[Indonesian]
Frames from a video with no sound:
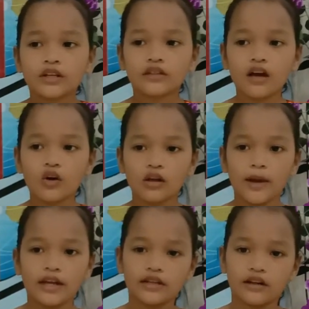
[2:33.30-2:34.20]
kita
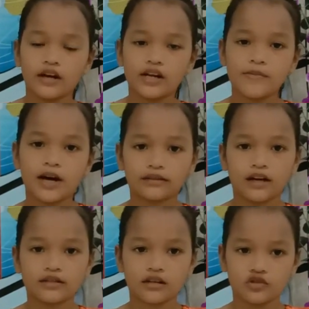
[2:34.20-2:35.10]
ngoleben itanda di
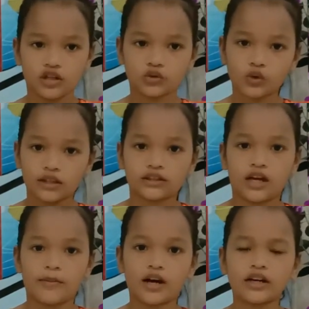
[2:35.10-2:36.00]
bata asang orang tua ta.
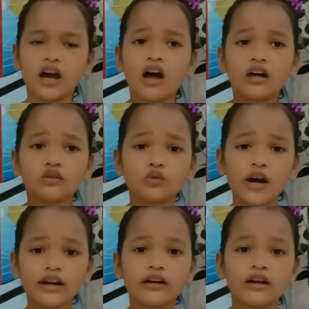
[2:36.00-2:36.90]
Emang kena
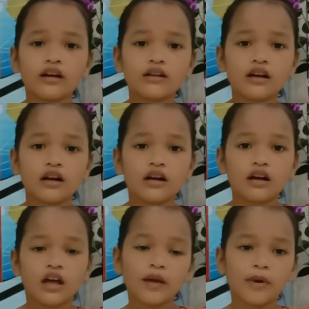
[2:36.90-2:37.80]
Tuhan
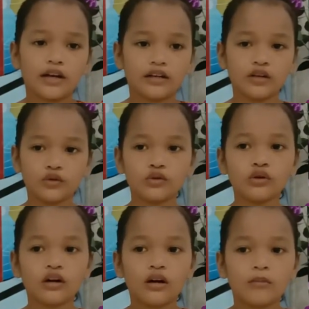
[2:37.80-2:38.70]
hebat niku
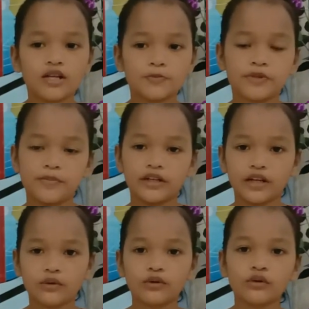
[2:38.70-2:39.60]
bas
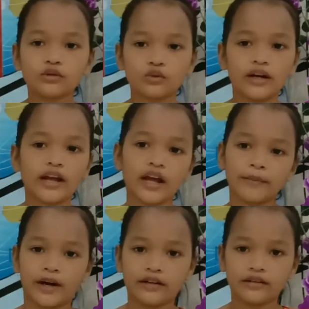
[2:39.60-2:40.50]
pribadiku Tuhan
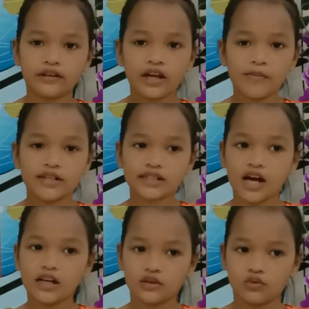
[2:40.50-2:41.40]
hebat hebat
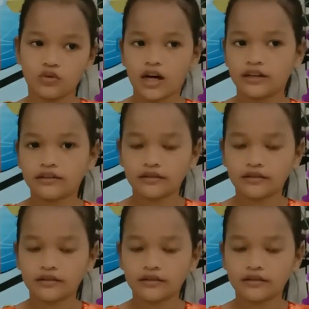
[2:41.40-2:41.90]
sekali Tuhan.